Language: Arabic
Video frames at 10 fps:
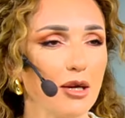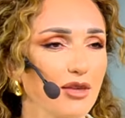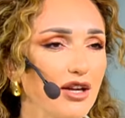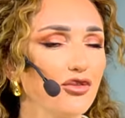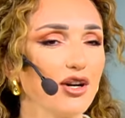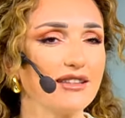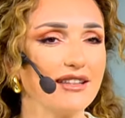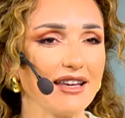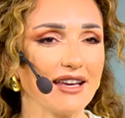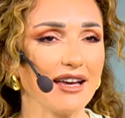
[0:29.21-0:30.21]
بتعرفوا قد
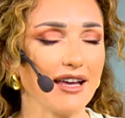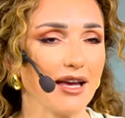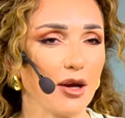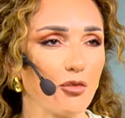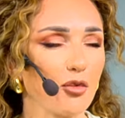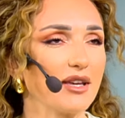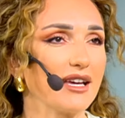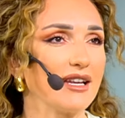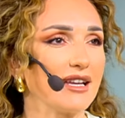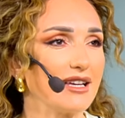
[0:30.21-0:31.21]
إيه
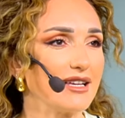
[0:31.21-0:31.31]
ممكن